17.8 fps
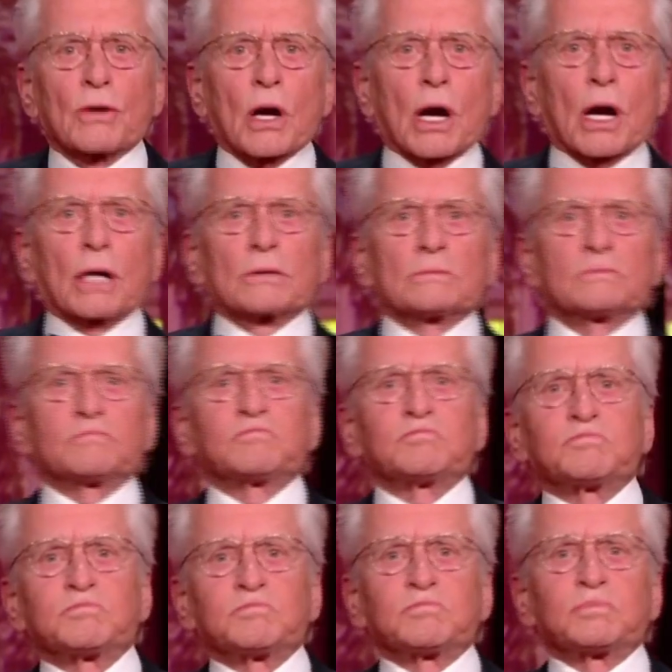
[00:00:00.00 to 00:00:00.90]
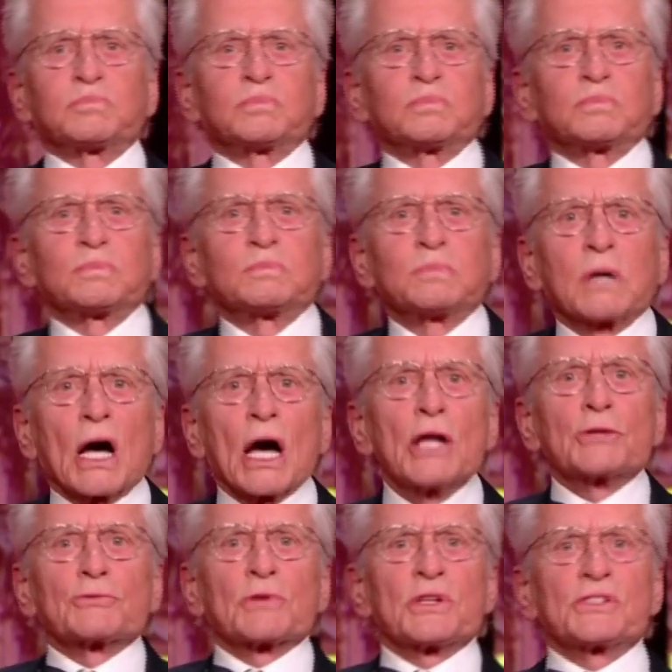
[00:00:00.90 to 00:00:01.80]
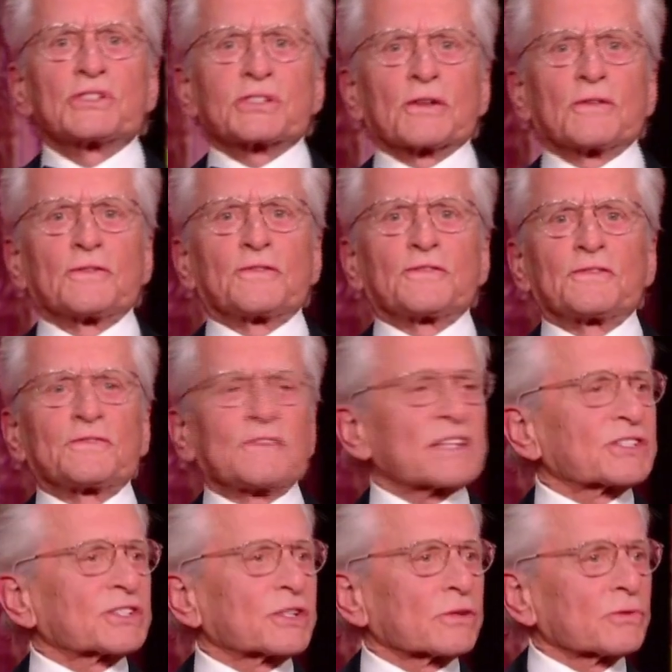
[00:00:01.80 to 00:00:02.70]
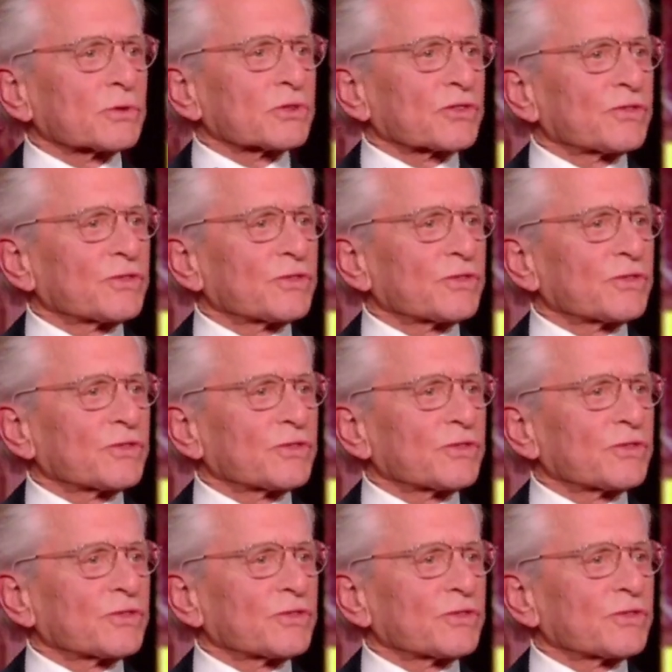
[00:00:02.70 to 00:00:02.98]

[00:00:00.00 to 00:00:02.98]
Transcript: diễn và đóng vai chính, được biết đến với cái tên